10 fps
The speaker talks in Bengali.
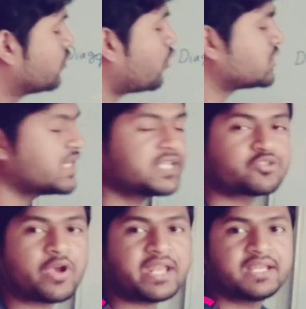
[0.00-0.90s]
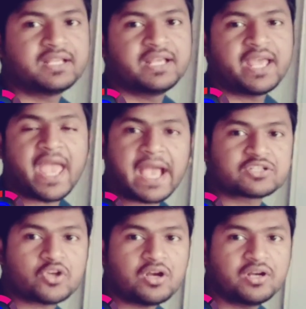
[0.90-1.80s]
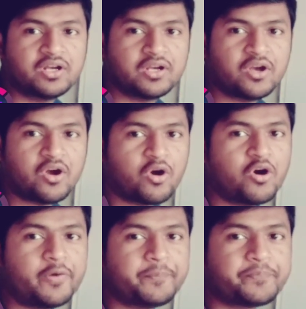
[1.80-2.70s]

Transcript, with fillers: দশের স্কোয়ার একশো ও